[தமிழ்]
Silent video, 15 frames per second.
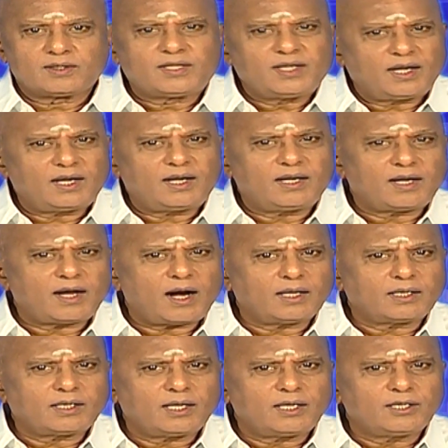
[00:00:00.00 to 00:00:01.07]
சில
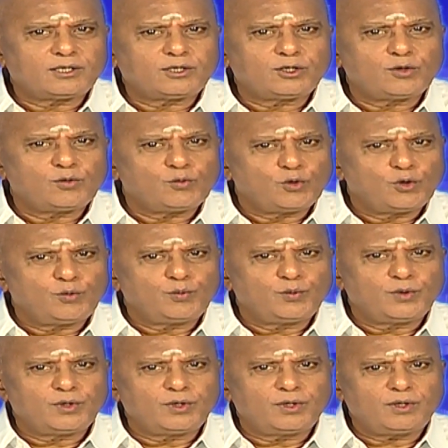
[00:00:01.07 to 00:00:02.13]
நாட்களுக்கு
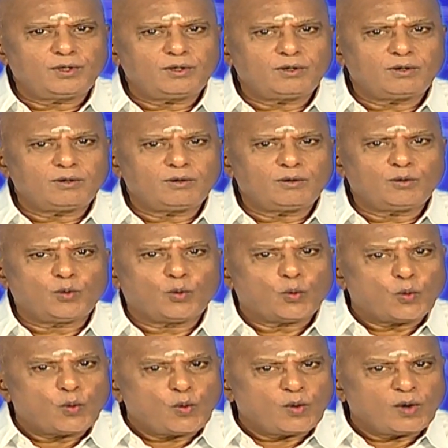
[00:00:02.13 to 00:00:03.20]
முன்பு
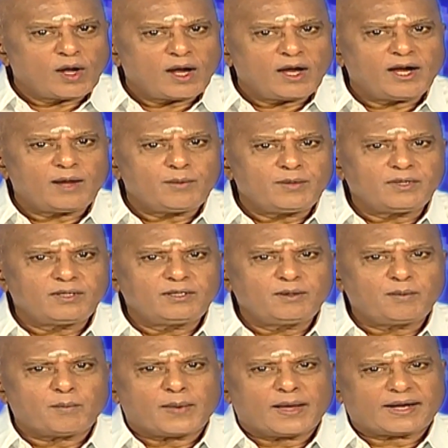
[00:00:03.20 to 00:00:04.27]

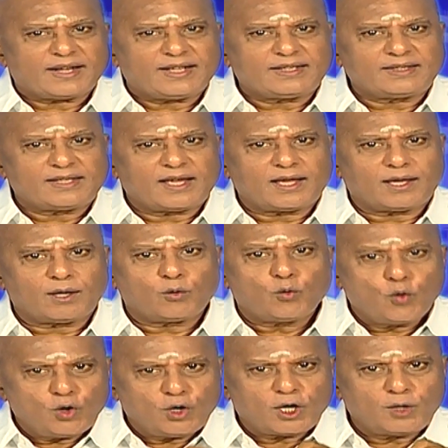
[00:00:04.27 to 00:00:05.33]
உங்களிடமிருந்து மறைந்த
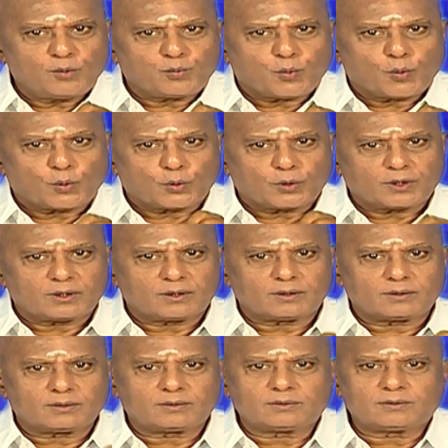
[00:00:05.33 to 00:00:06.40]
உங்கள் பொருள்
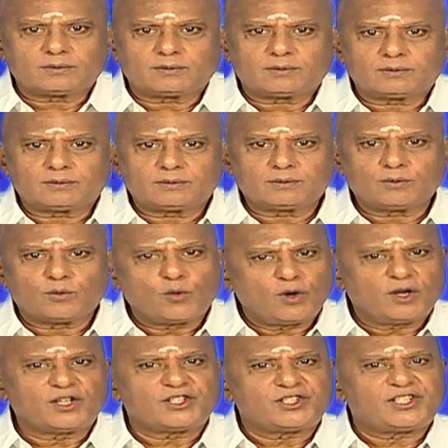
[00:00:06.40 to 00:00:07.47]

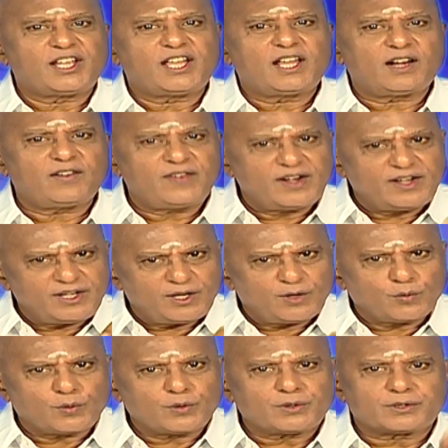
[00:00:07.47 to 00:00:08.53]
உங்களுக்கு சேர வேண்டிய
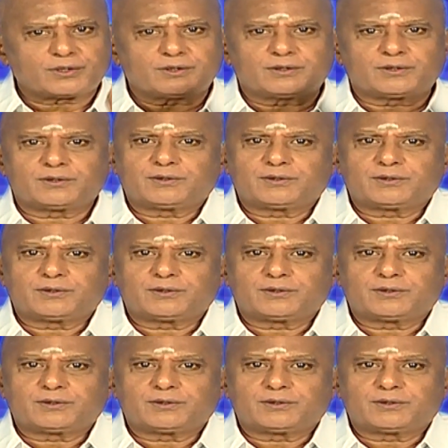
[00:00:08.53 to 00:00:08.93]
ஒன்று